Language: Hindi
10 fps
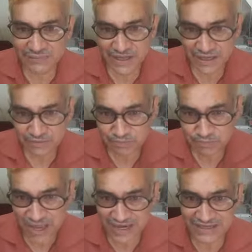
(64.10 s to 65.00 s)
हमें
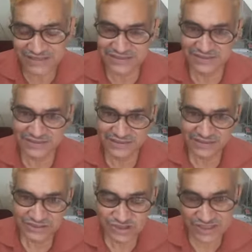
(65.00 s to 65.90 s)
बैलेंस
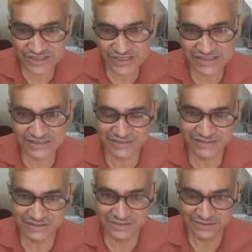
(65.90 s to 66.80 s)
जस्टिस
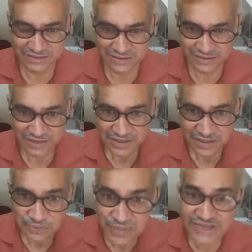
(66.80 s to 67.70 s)

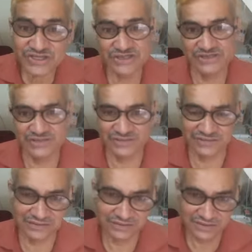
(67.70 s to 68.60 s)
पेशेंस
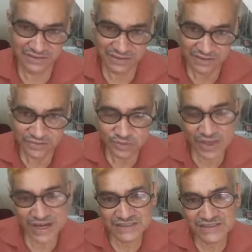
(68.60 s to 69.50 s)

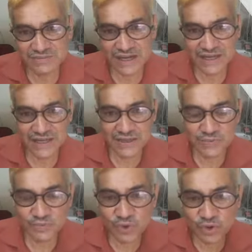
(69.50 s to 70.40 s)
तुला राशि वाले
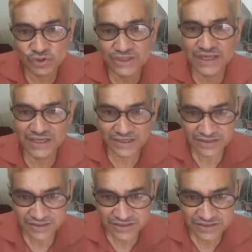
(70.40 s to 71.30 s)
बहुत ही
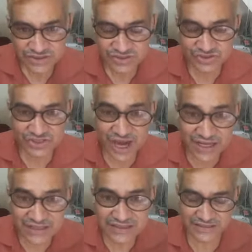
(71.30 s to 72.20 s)

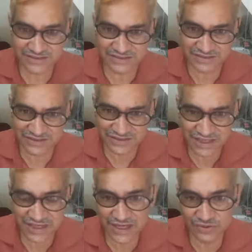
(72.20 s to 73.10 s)
शांत
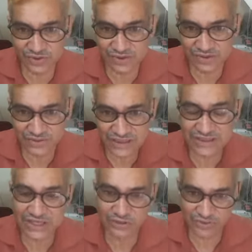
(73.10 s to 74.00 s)
स्थिर के
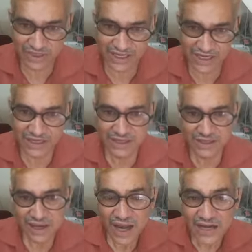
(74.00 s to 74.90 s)
चित्त के होते हैं
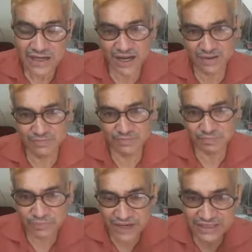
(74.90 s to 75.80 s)
हर काम
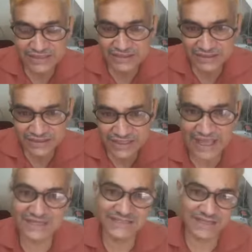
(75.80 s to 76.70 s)
बड़े
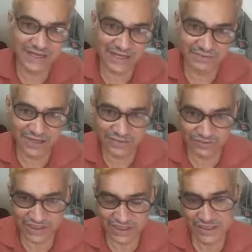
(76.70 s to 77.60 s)
धैर्य से करने वाले
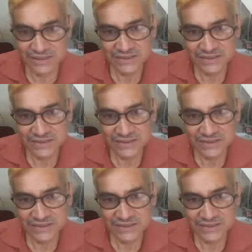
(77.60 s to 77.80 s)
होते हैं